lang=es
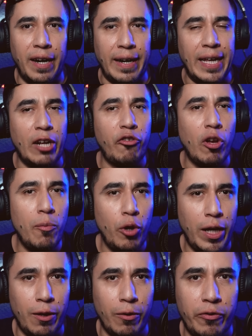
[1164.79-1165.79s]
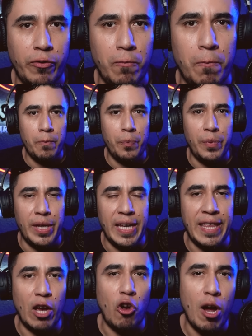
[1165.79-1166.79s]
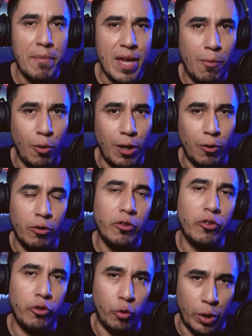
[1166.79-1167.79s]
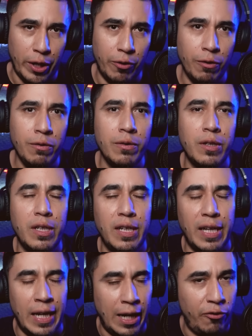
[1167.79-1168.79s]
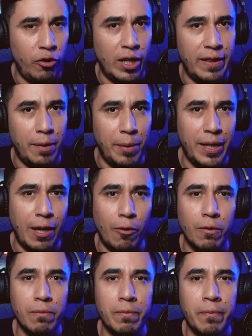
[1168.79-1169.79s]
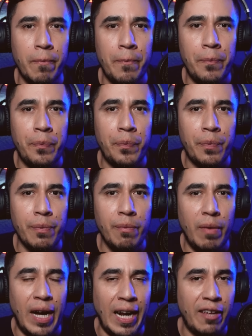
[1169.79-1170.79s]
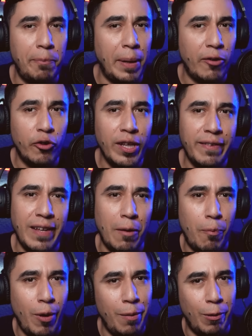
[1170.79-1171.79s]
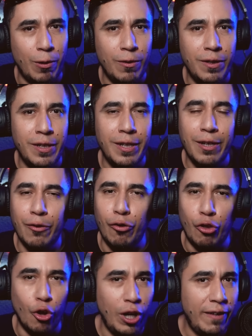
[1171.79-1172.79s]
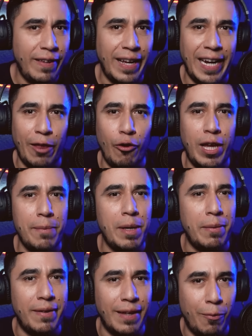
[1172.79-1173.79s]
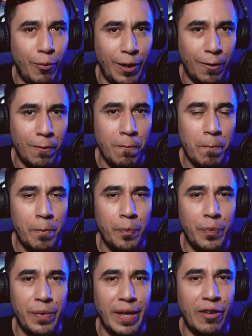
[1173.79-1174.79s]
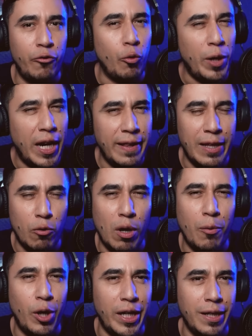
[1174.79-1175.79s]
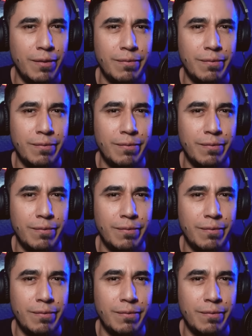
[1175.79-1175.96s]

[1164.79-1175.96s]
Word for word: regresó a Morelos y dejó a mi abuelo, su hijo, en la Ciudad de México. A las personas del pueblo no les agradó que mi bisabuelo estuviera de nuevo ahí.